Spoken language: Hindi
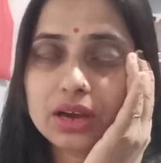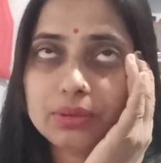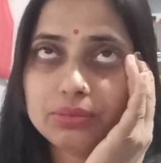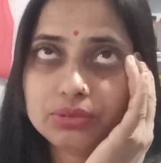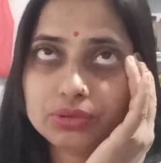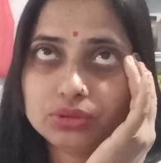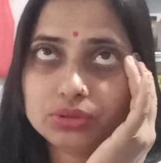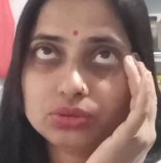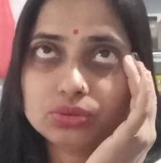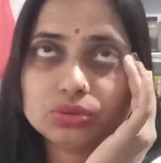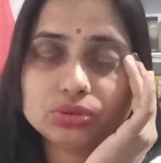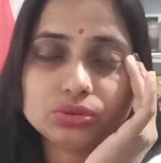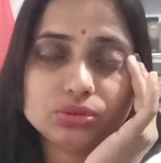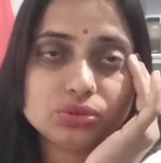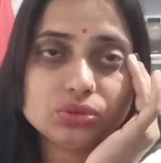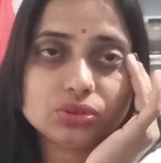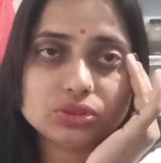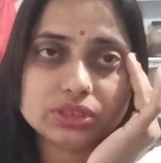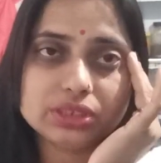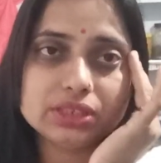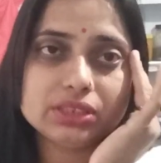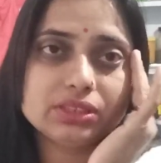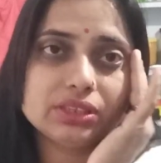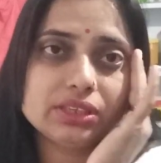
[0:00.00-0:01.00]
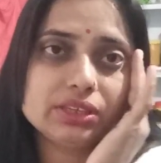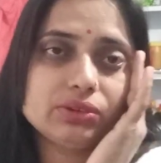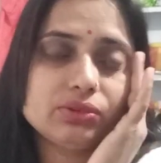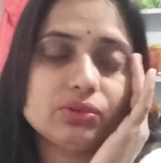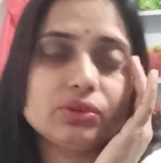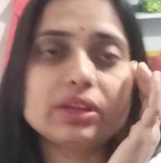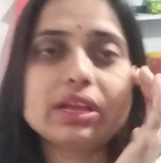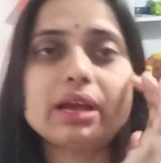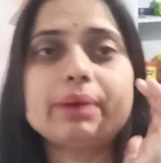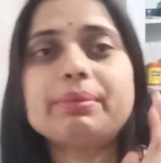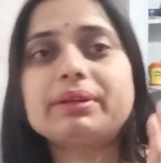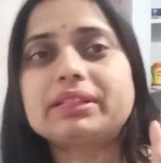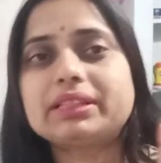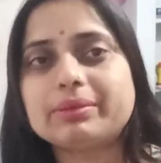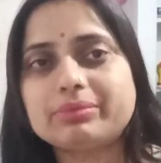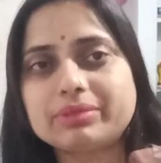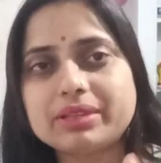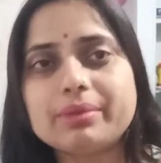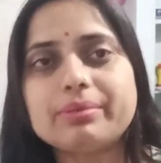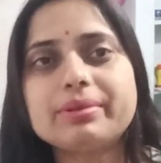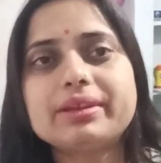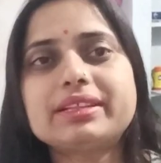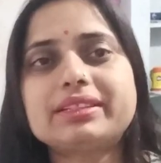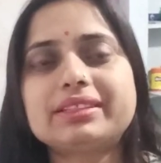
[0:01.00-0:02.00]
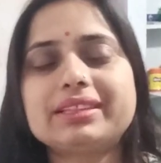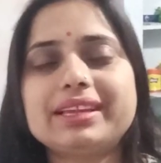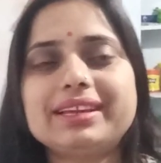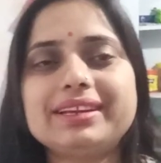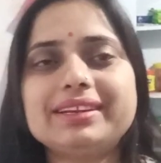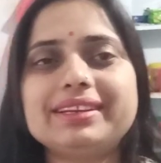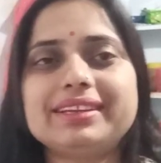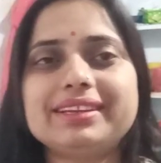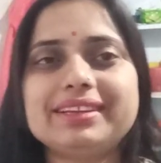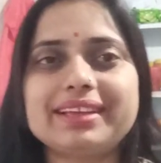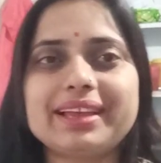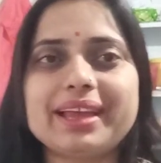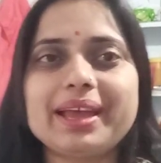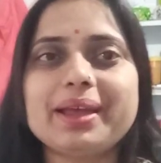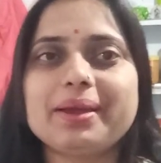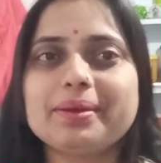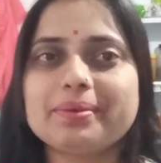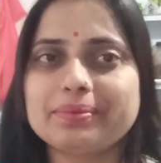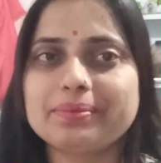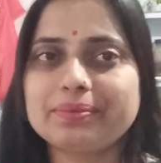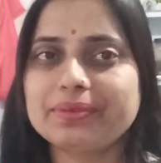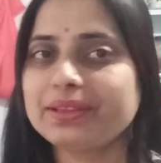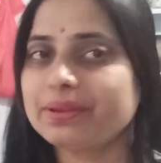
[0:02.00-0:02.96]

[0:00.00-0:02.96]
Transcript: अब तो दो तीन दिन हो गया मतलब तबीयत नहीं ठीक है